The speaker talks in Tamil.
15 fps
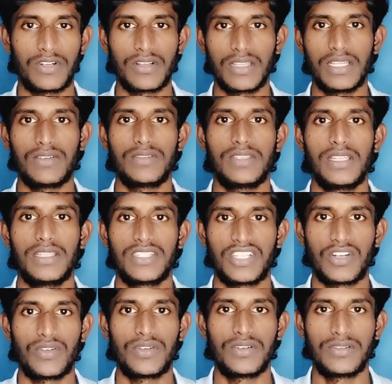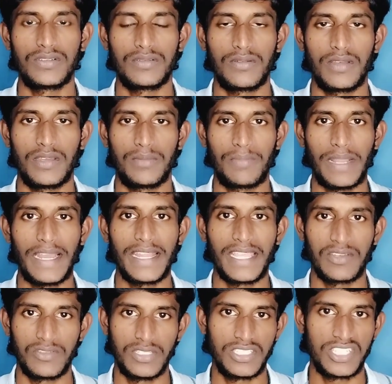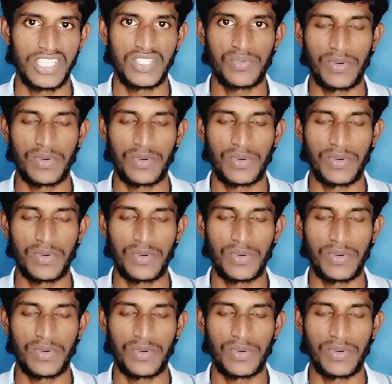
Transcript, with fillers: மட்டும்தான் வந்து அந்த ஷெடோன் பிளானிங்கை வந்து சேஞ்ச்